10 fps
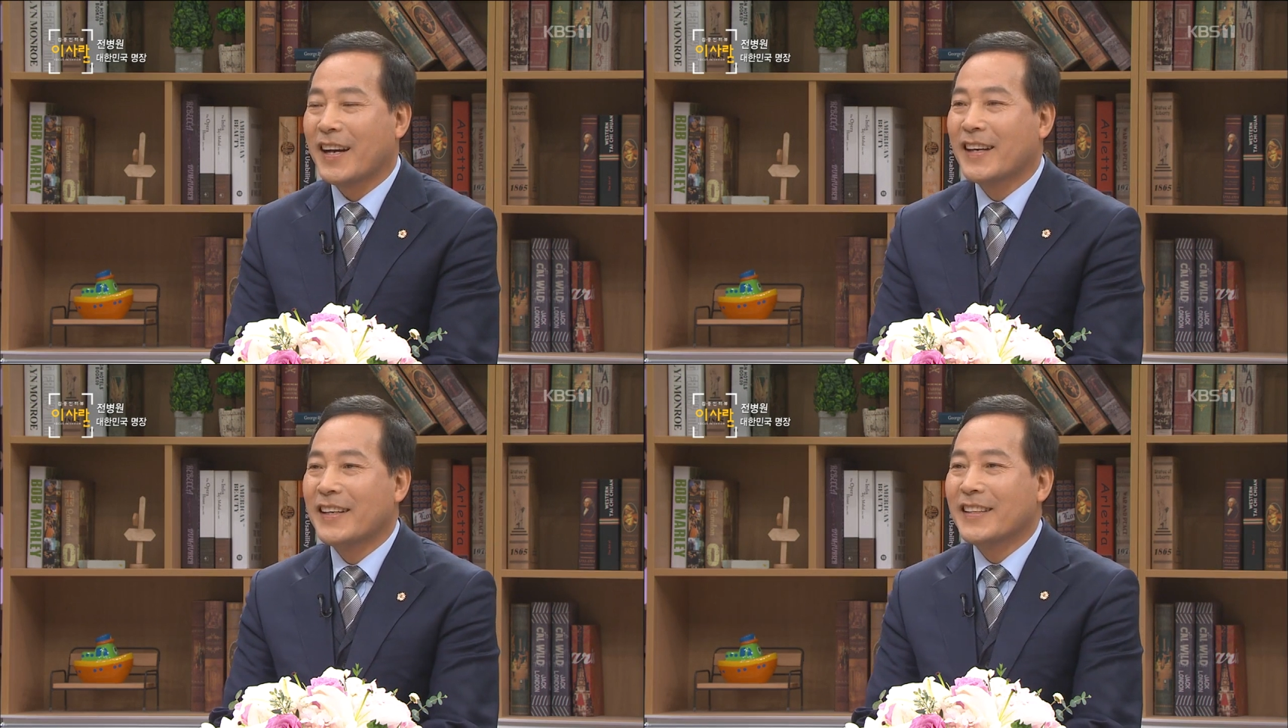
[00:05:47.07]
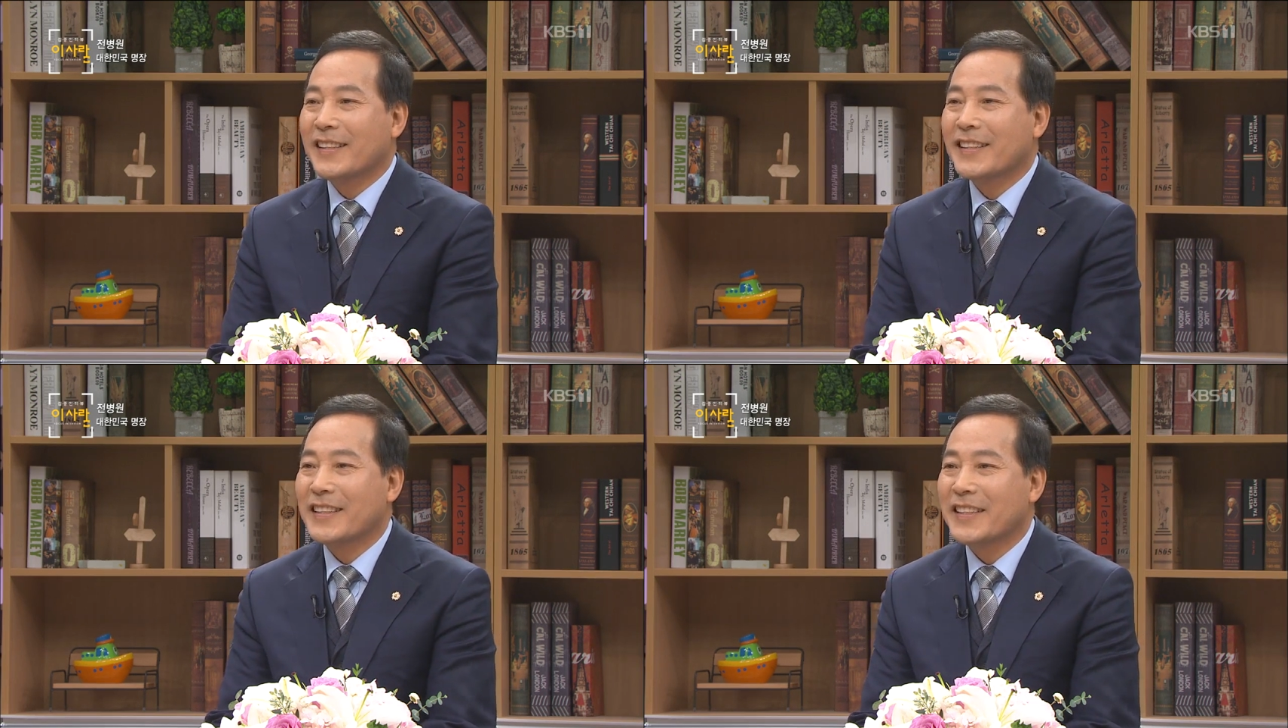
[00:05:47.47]

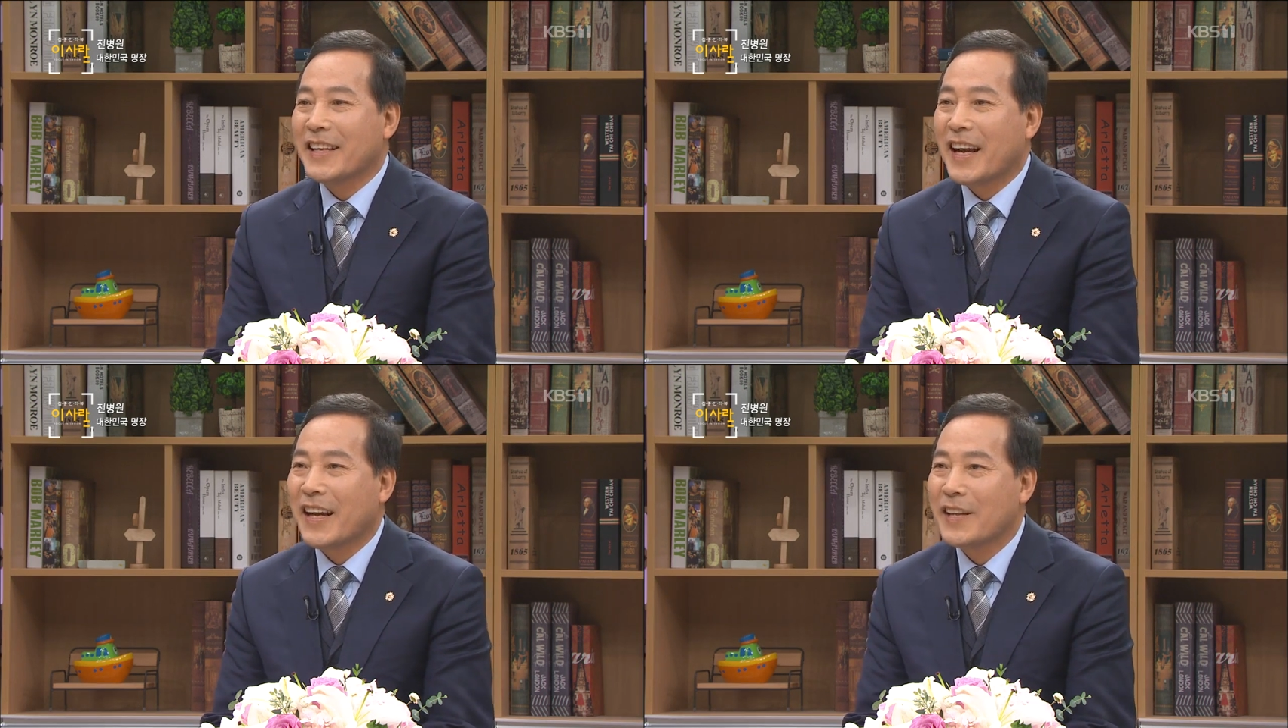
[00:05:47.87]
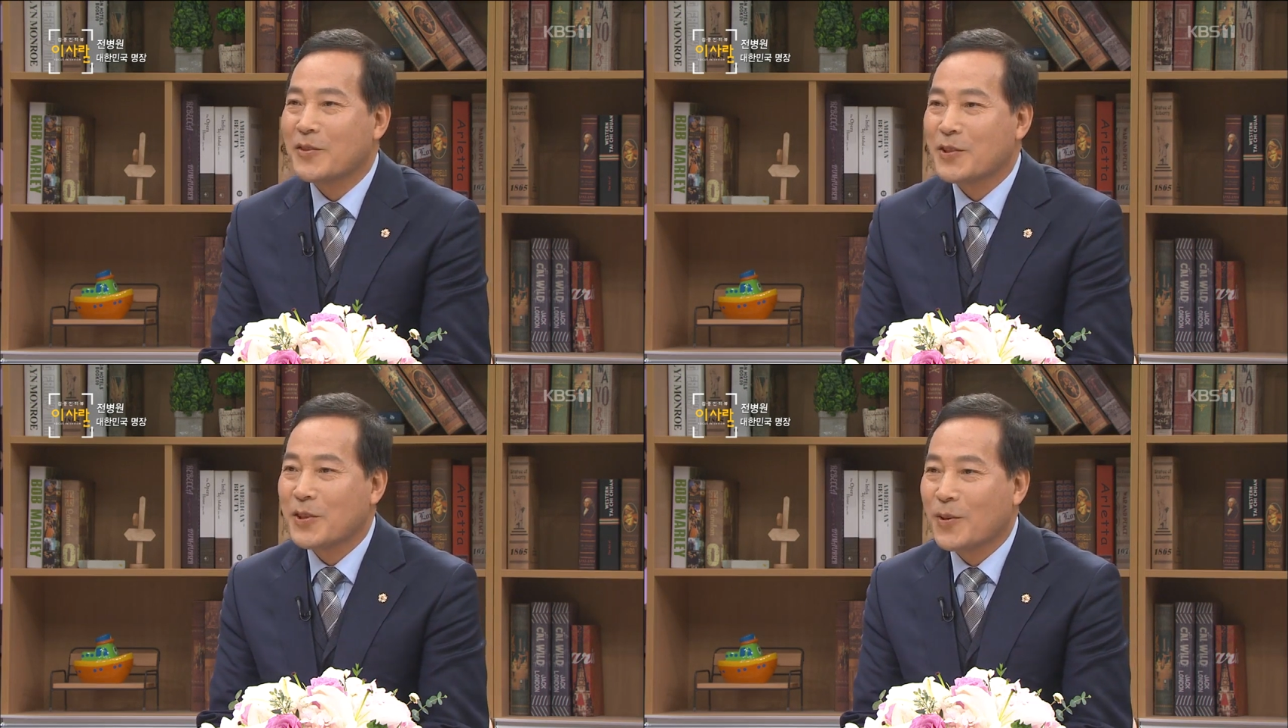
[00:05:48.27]
음. 그러니까 양해해
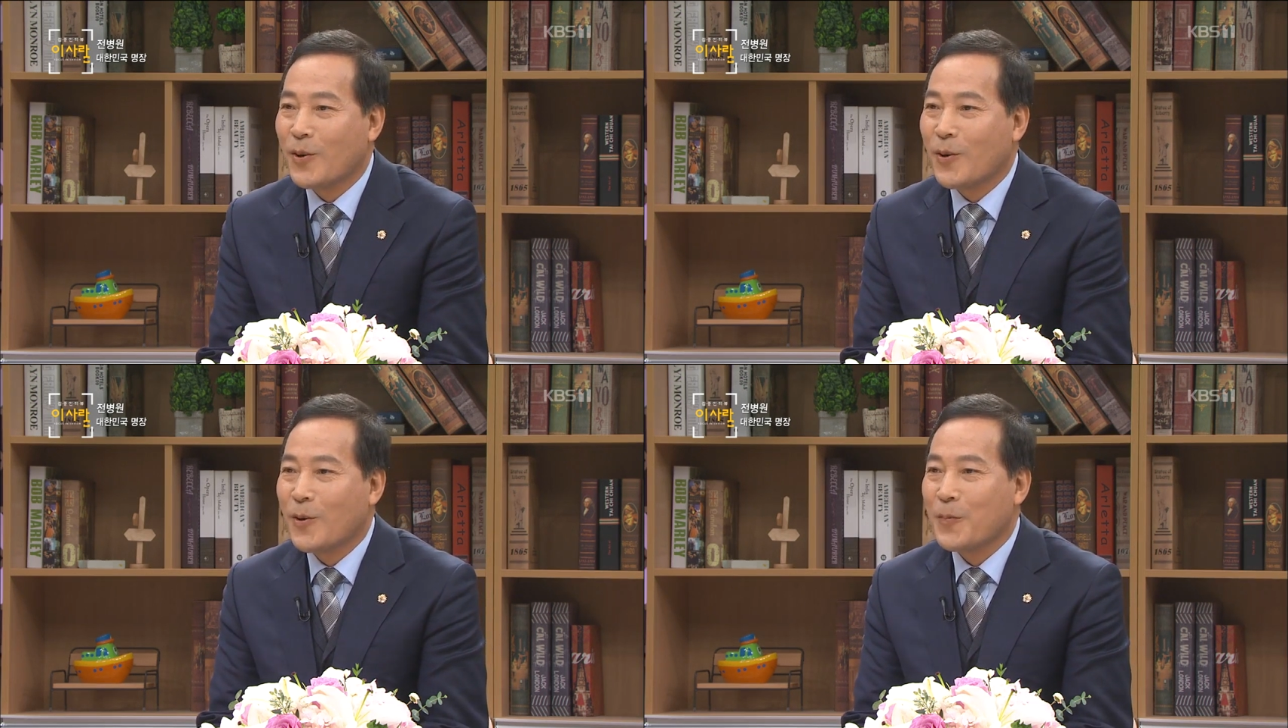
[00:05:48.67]
주시고